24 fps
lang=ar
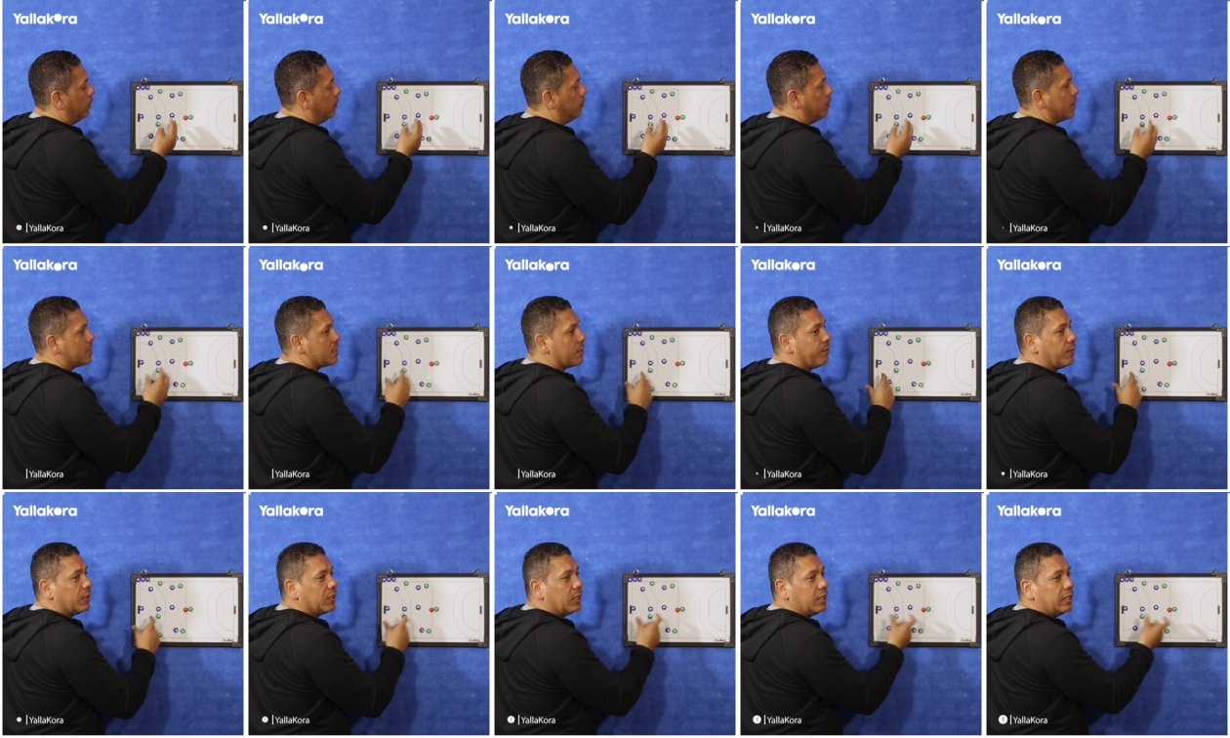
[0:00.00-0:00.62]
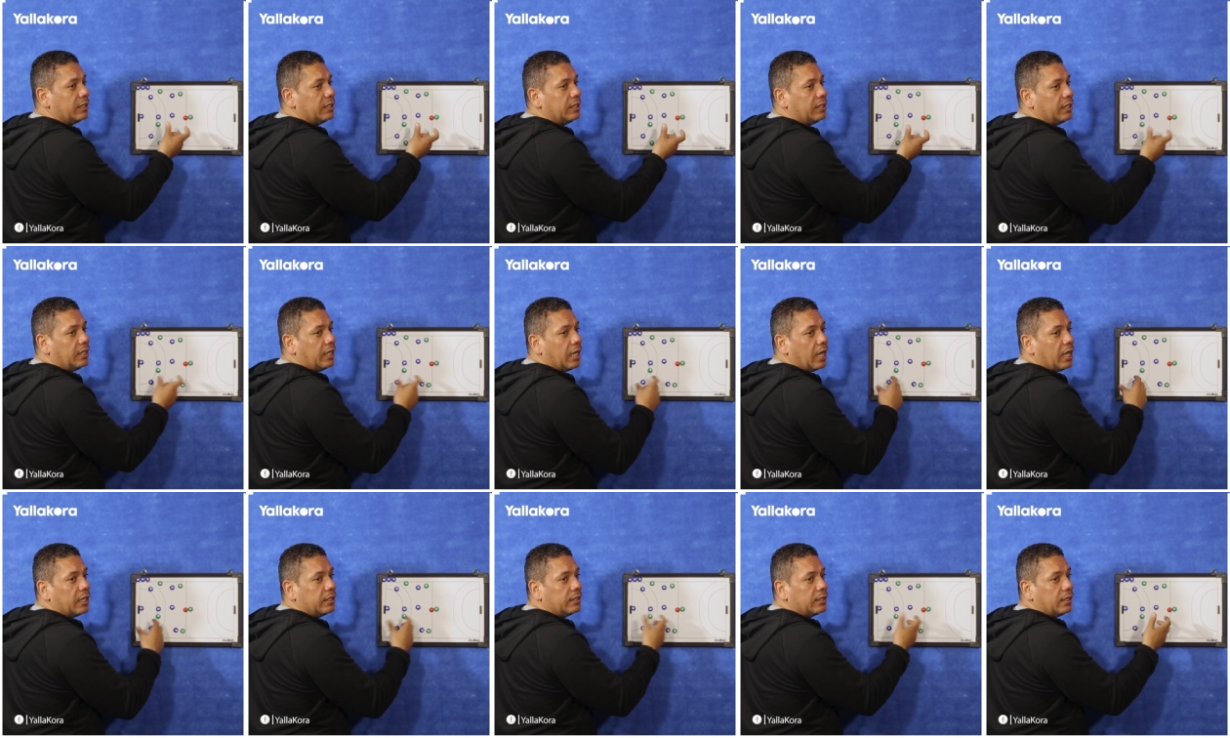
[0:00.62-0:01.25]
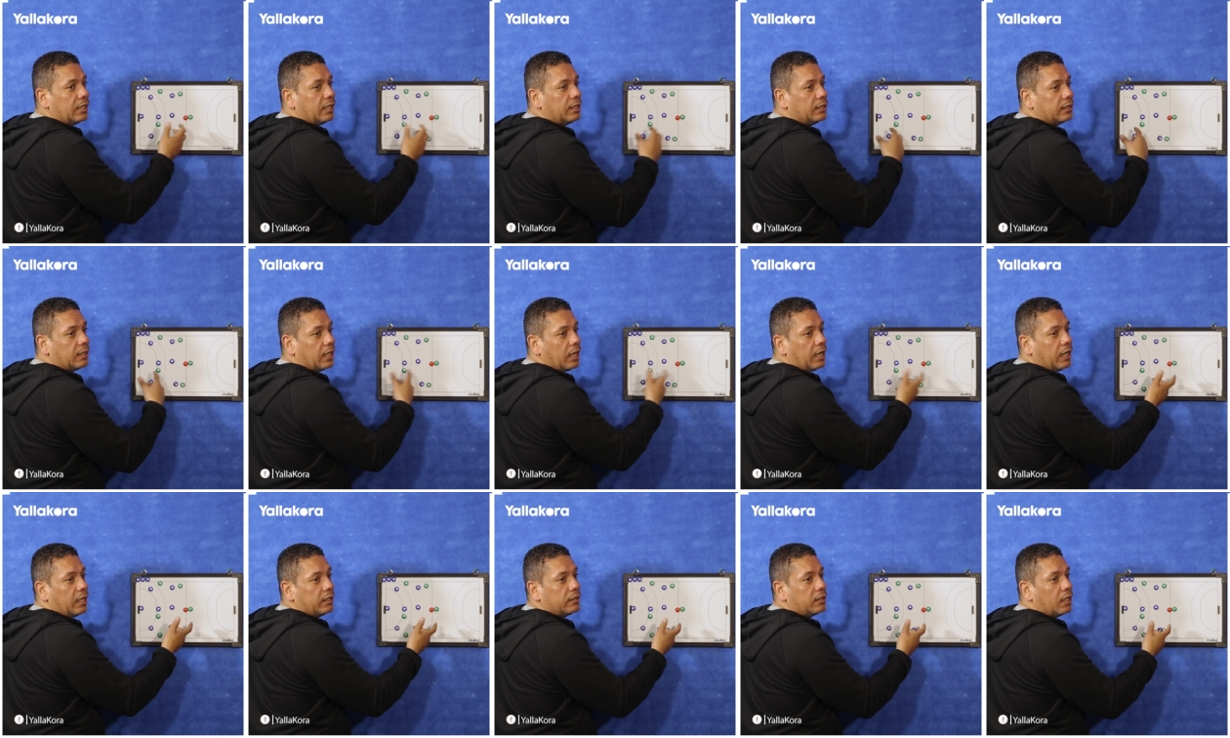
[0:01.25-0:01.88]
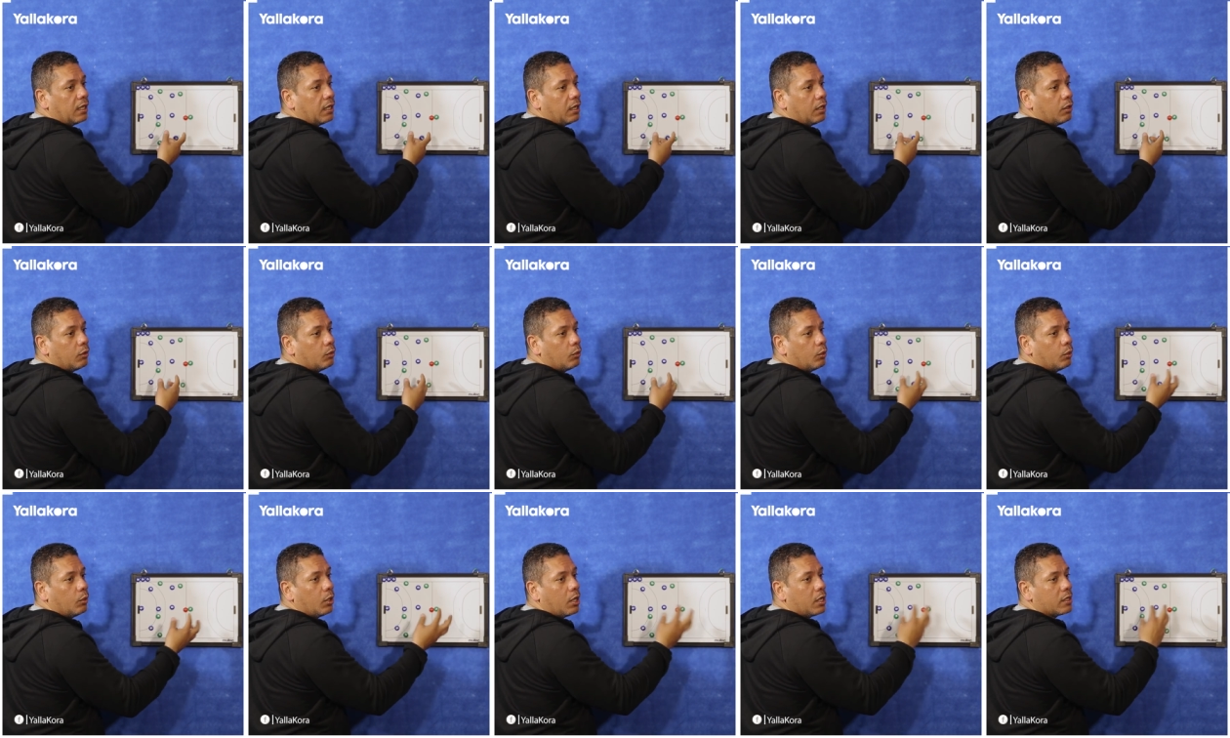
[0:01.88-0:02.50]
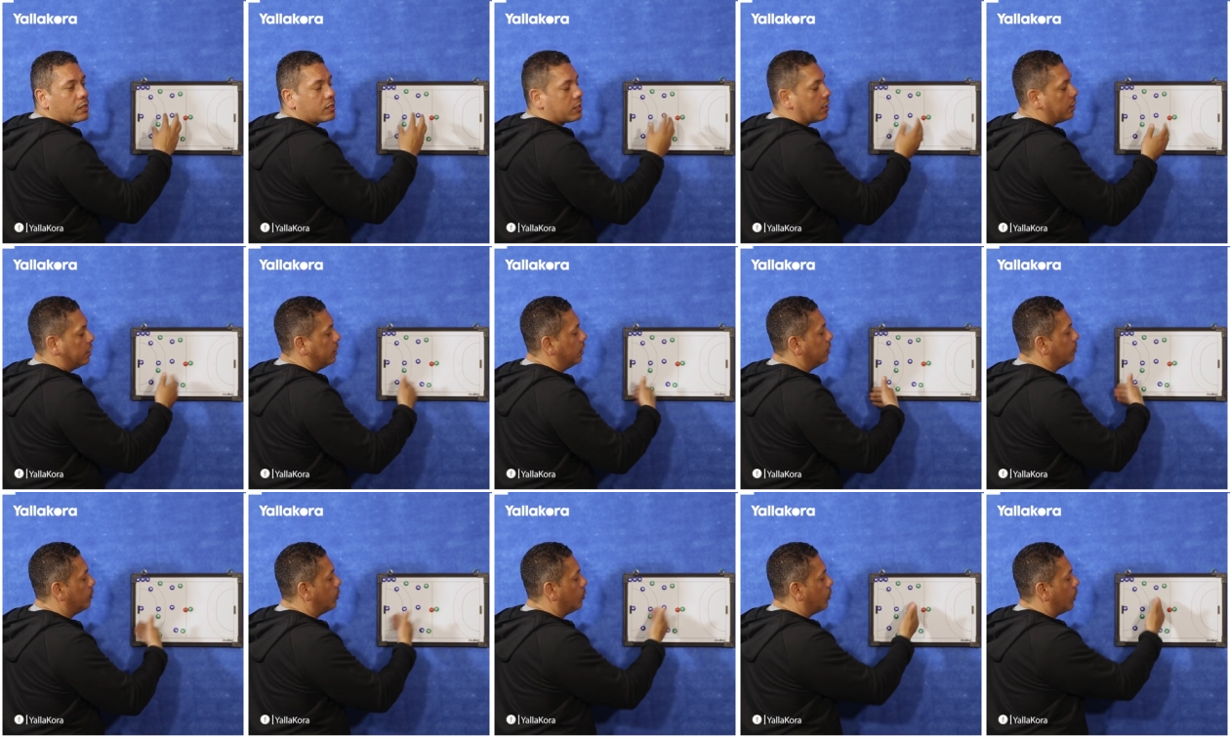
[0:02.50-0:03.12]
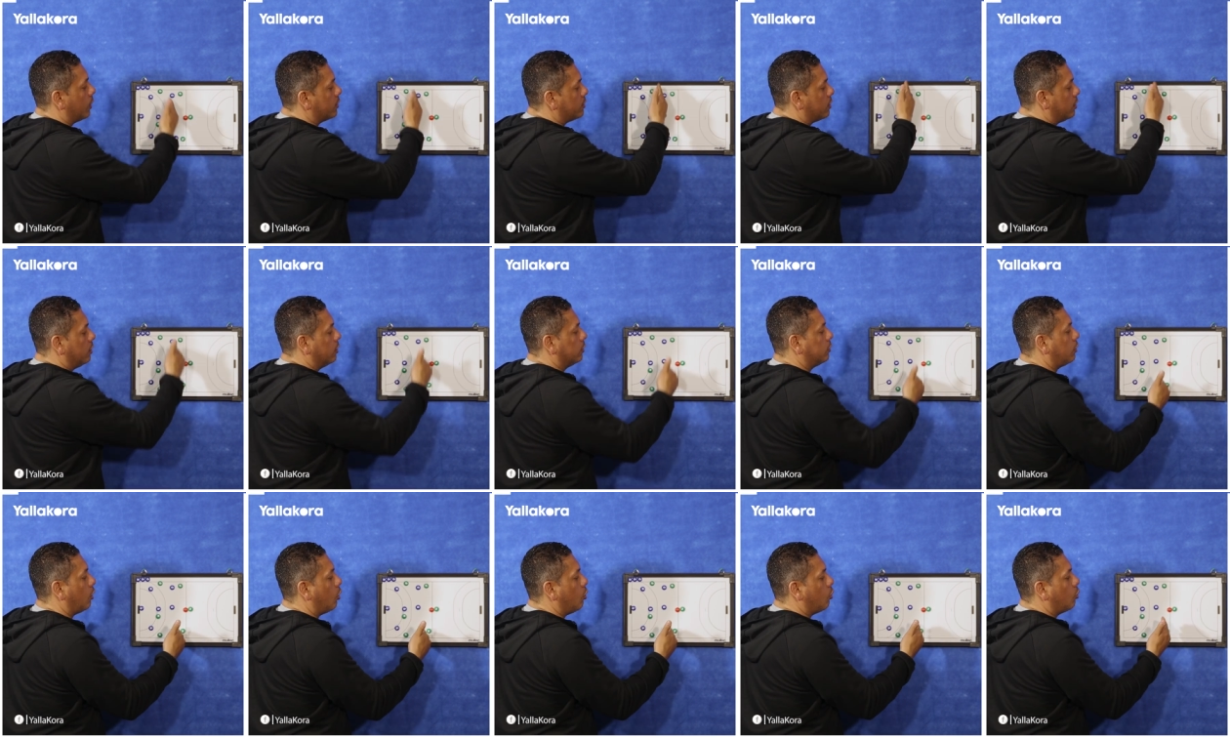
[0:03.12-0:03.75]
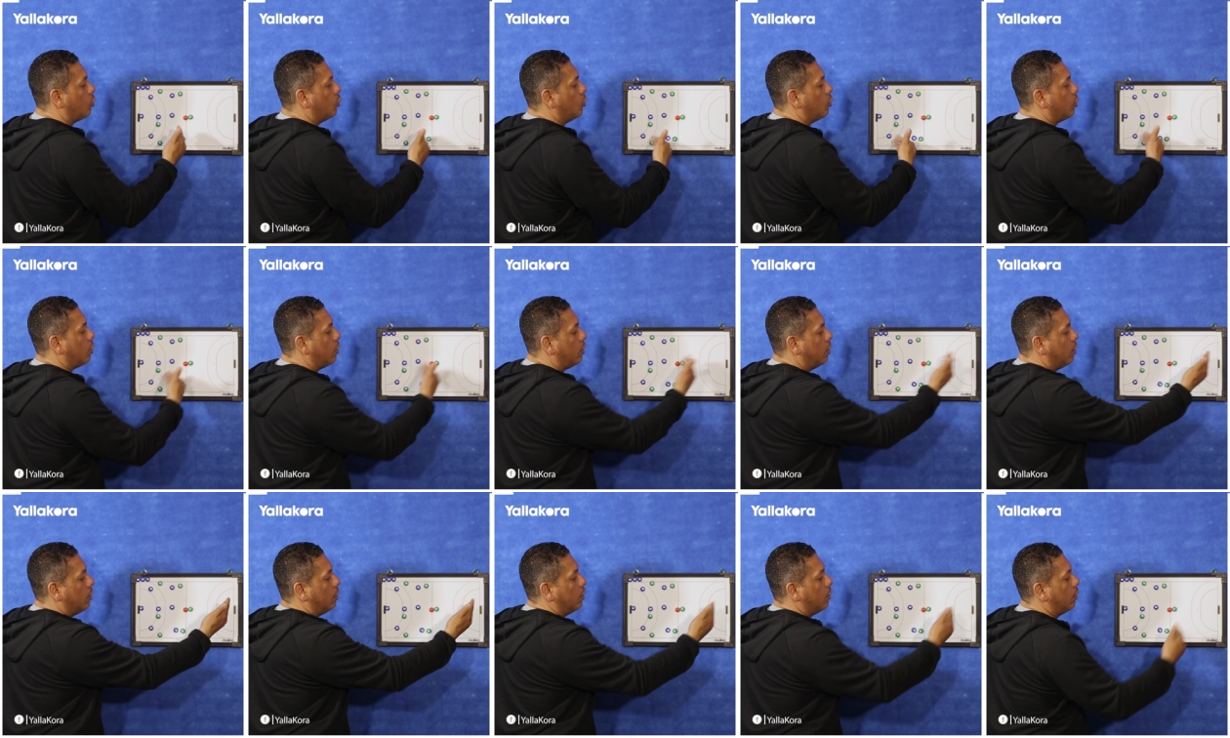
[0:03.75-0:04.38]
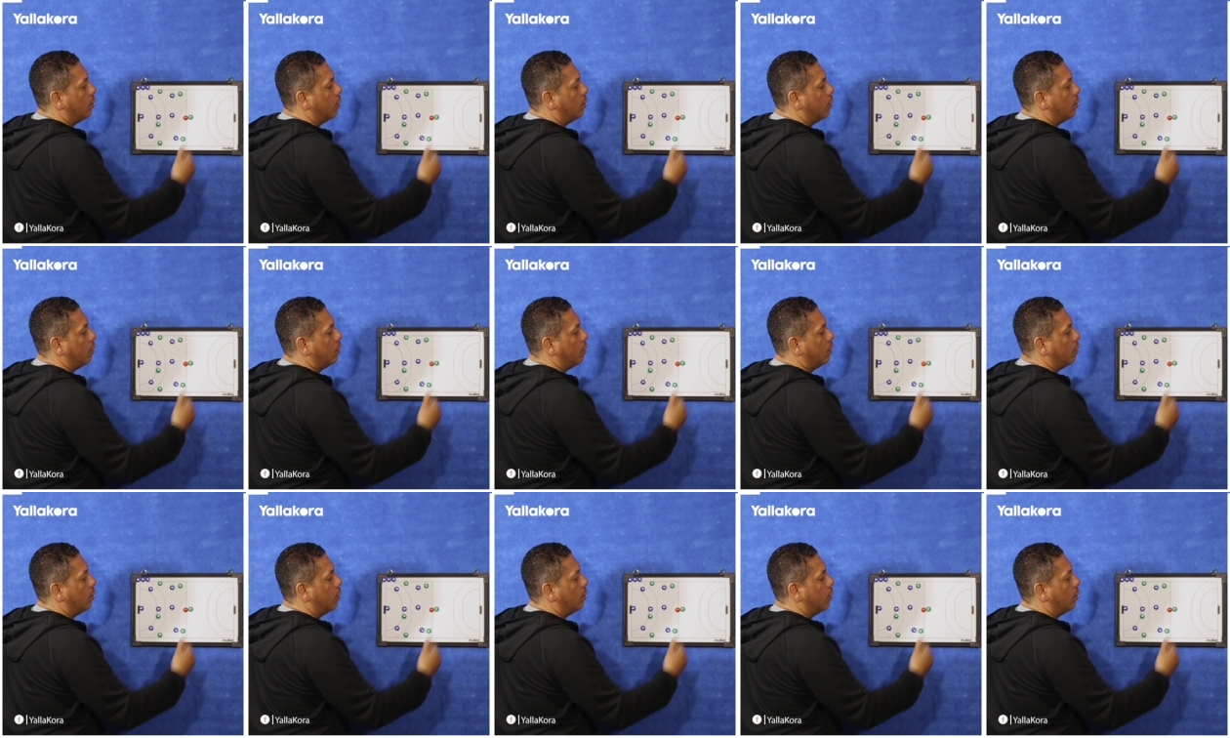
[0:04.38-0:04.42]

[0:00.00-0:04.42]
مثلا فاضل دقيقه 2 3 وخسرانين وعايزين يقطعوا الكوره